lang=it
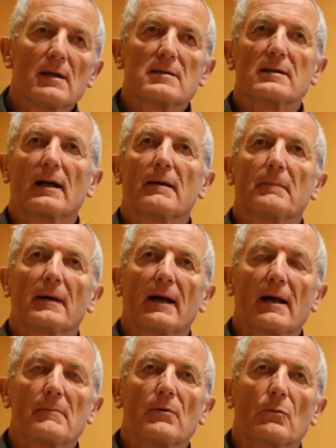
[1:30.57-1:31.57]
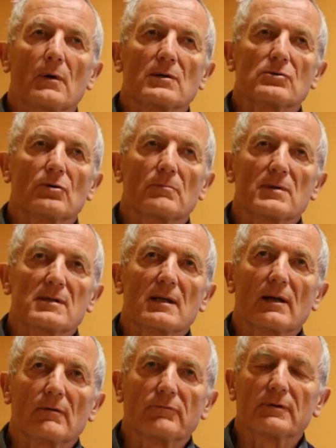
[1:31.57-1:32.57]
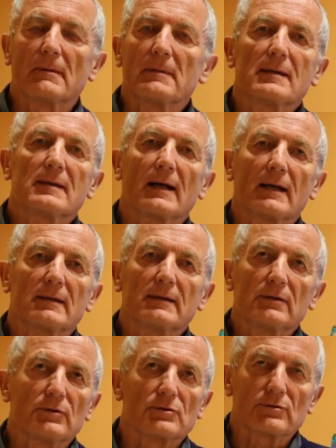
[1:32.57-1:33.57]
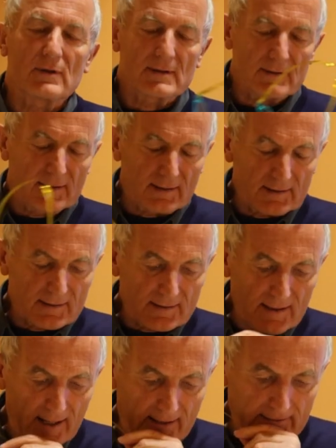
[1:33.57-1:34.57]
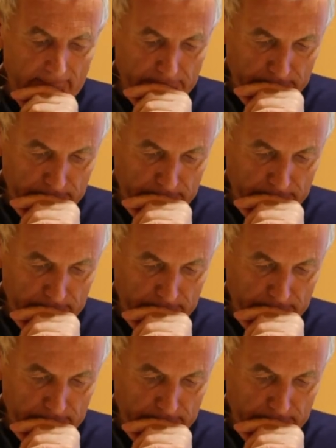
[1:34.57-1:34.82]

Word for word: celebreremo questo mistero fondamentale del nostro essere cristiani.